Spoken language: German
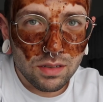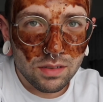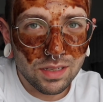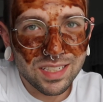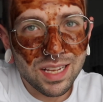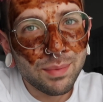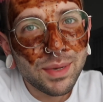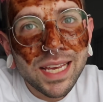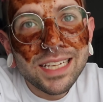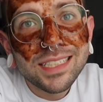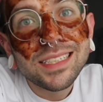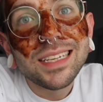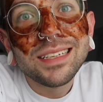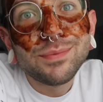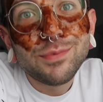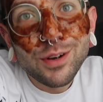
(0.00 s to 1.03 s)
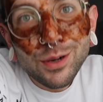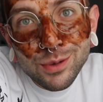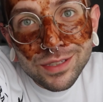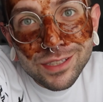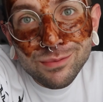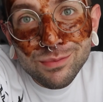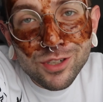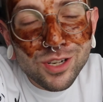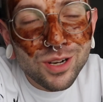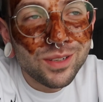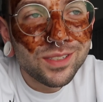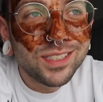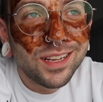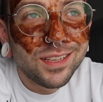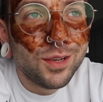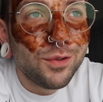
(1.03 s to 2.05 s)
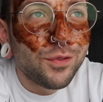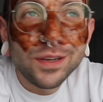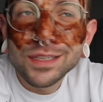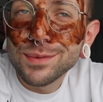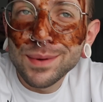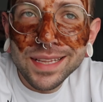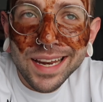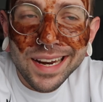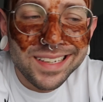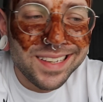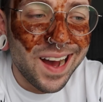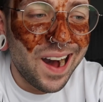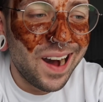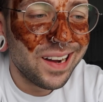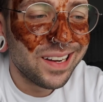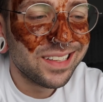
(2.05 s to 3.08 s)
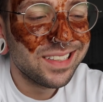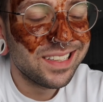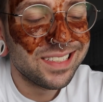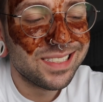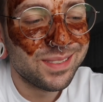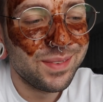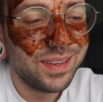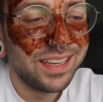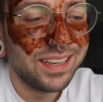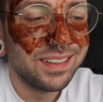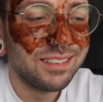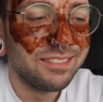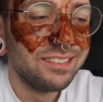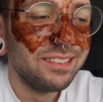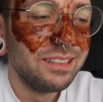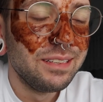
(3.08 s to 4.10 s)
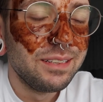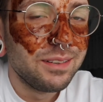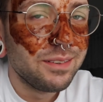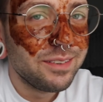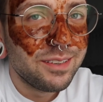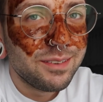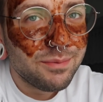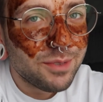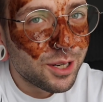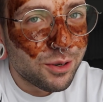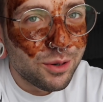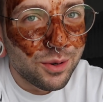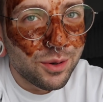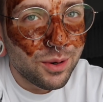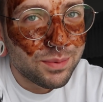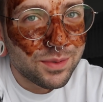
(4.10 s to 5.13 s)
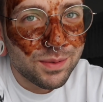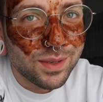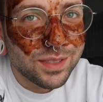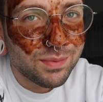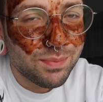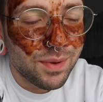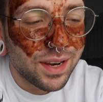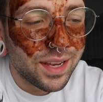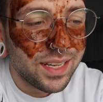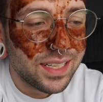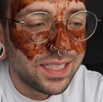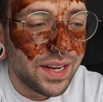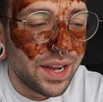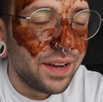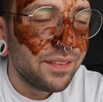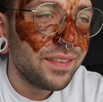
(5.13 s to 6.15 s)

das habe ich jetzt erst vor kurzem beschlossen, also vor zwei, drei Tagen. Deswegen Mal gucken, ob es was bringt.